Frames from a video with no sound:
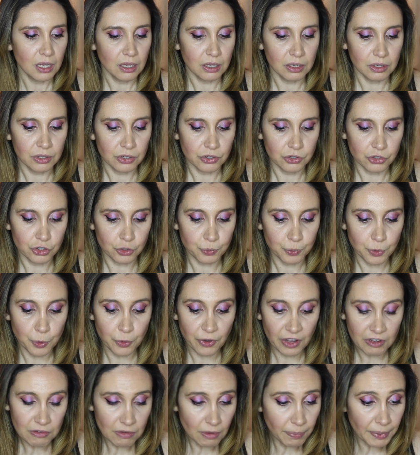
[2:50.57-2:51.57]
je euh, je peux
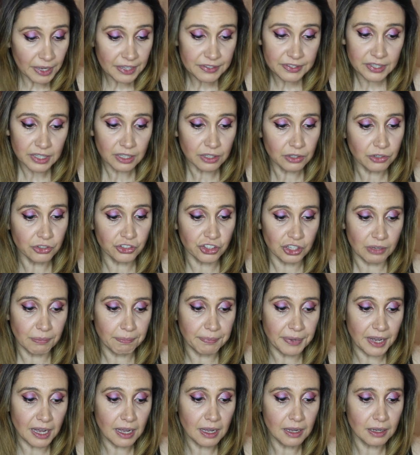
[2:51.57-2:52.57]
vraiment pas dire que
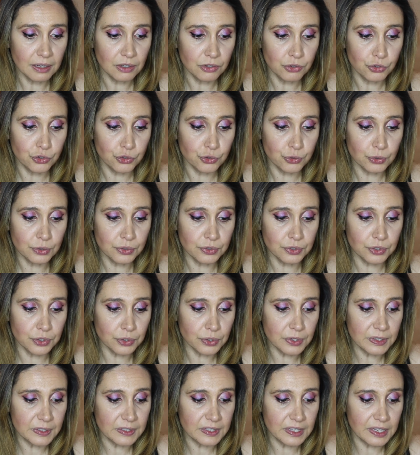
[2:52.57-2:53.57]
j'aime pas,
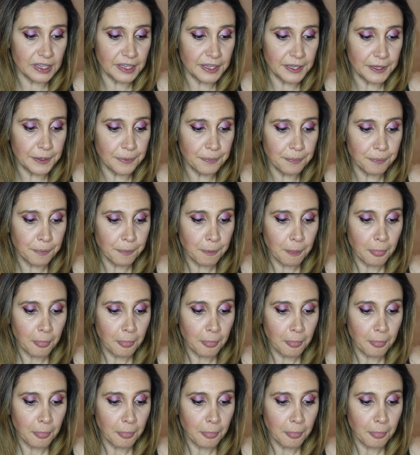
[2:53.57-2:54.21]
juste que c'est